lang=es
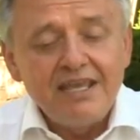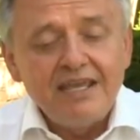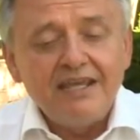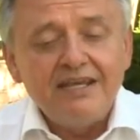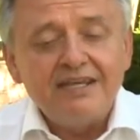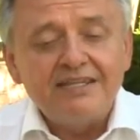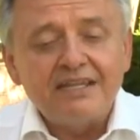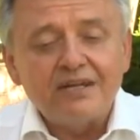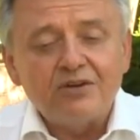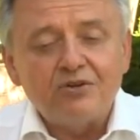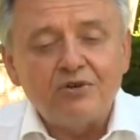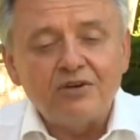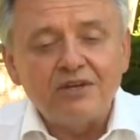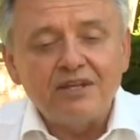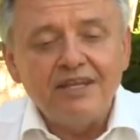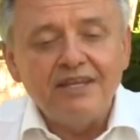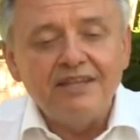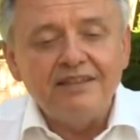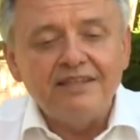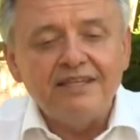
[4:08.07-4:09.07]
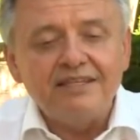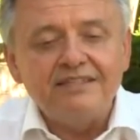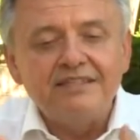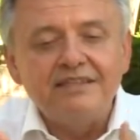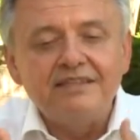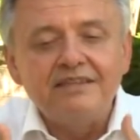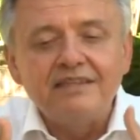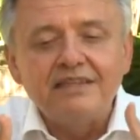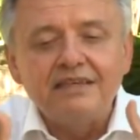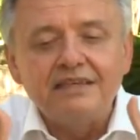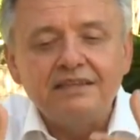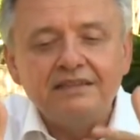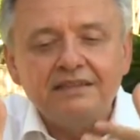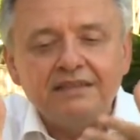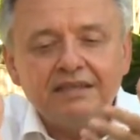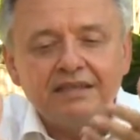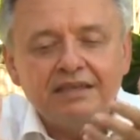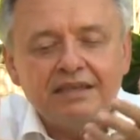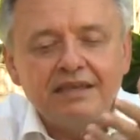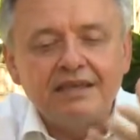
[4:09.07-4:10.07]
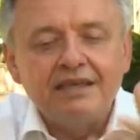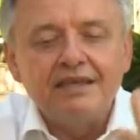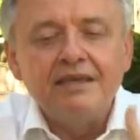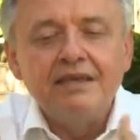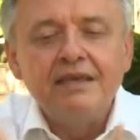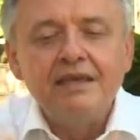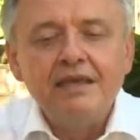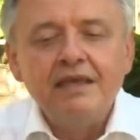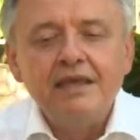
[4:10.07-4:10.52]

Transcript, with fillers: en esa corriente ascendente que